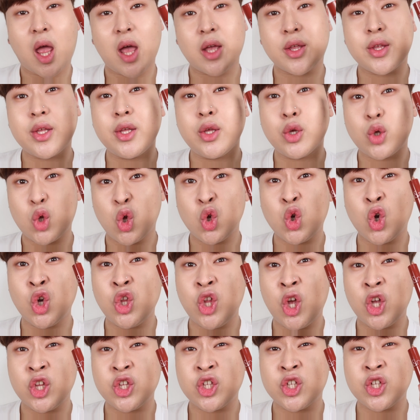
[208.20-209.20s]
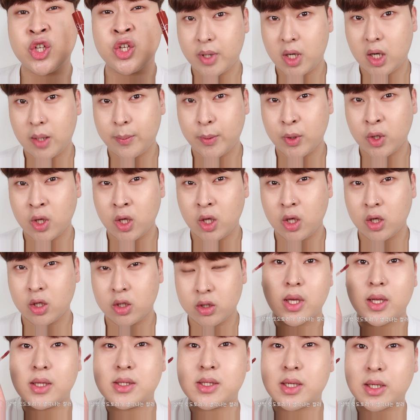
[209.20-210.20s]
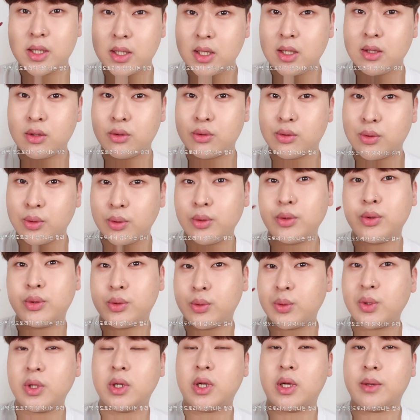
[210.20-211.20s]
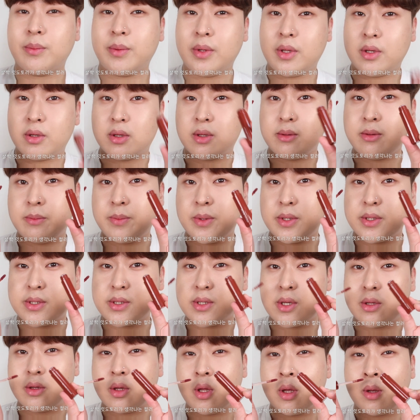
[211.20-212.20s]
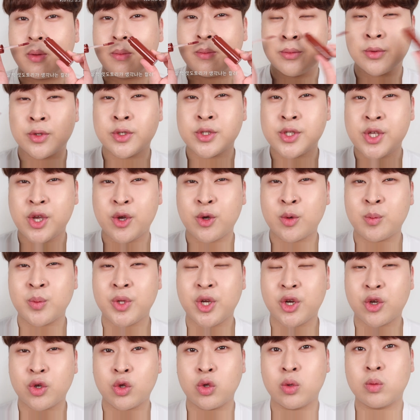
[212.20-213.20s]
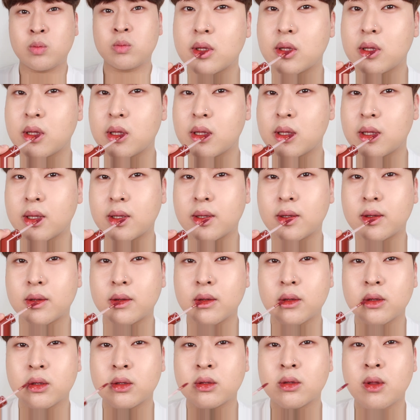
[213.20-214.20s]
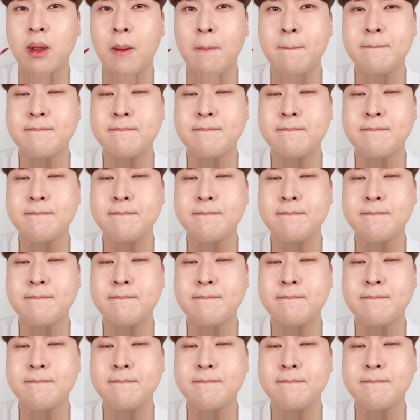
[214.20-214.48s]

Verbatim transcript: 다크 코코넛 발라볼게요. 살짝 이 또토리랑 느낌이 비슷한데 새콤달콤. 음.